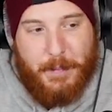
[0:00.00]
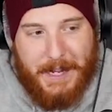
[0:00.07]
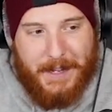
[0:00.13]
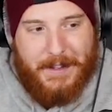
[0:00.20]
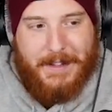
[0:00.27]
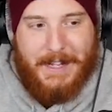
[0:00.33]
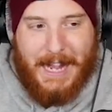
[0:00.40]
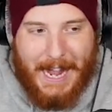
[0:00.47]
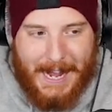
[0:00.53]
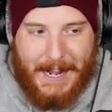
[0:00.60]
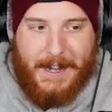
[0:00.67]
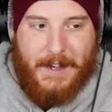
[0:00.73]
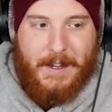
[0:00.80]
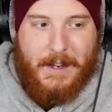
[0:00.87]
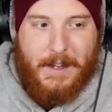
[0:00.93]
Bier ist
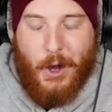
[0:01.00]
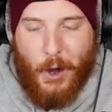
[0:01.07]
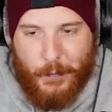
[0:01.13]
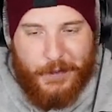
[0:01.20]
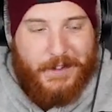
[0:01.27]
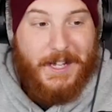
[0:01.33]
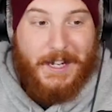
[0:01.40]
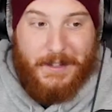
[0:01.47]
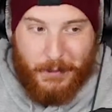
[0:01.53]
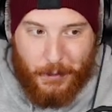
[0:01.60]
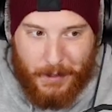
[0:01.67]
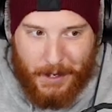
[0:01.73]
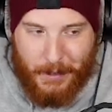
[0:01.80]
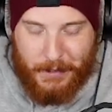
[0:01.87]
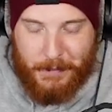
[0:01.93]
kein offizielles
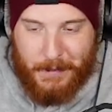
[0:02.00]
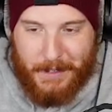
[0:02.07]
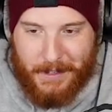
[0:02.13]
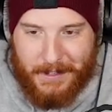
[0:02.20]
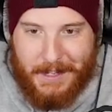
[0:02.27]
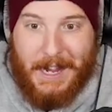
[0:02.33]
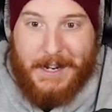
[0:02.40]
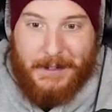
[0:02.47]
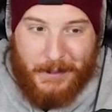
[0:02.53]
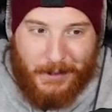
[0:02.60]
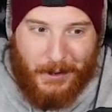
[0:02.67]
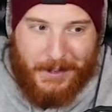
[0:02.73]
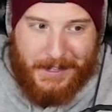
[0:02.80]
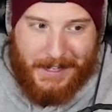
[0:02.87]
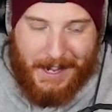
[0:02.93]
Grundnahrungsmittel. Das sagen nur
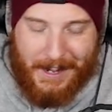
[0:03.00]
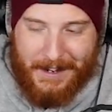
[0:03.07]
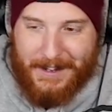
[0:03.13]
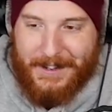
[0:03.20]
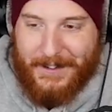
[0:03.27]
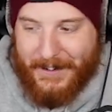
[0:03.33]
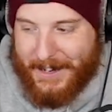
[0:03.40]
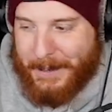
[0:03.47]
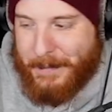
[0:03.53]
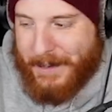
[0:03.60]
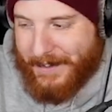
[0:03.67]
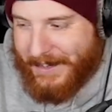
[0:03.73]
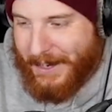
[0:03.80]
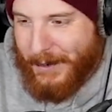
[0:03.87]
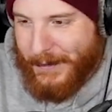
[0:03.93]
Leute gerne. Okay, Bier
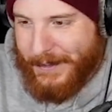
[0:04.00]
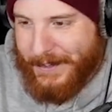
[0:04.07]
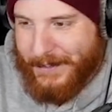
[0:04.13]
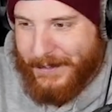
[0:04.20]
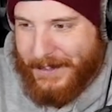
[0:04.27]
ist kein offizielles